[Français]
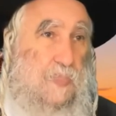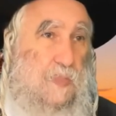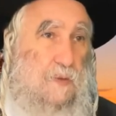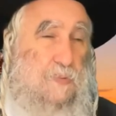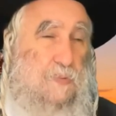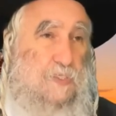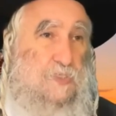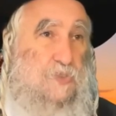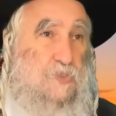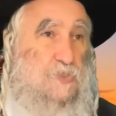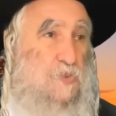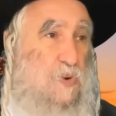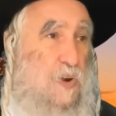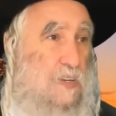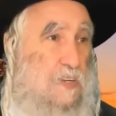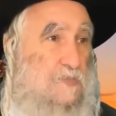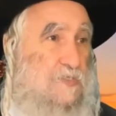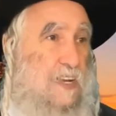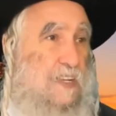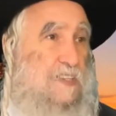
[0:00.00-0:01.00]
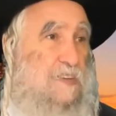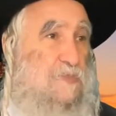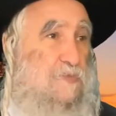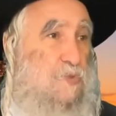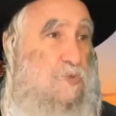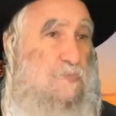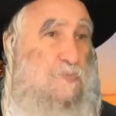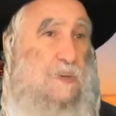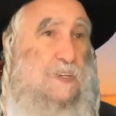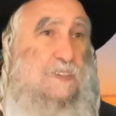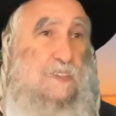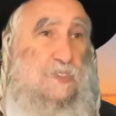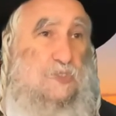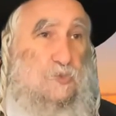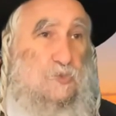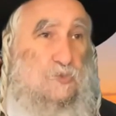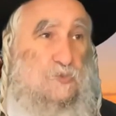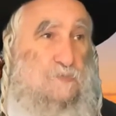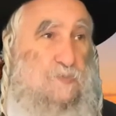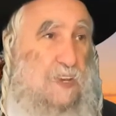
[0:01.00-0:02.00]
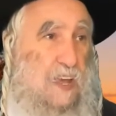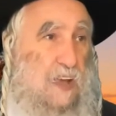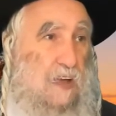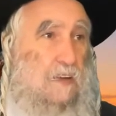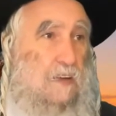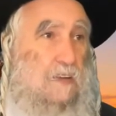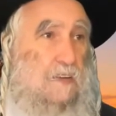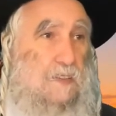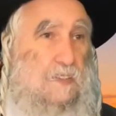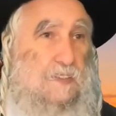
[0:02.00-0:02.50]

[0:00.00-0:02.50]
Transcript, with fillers: Parce qu'ils sont arrivés à développer des choses bien.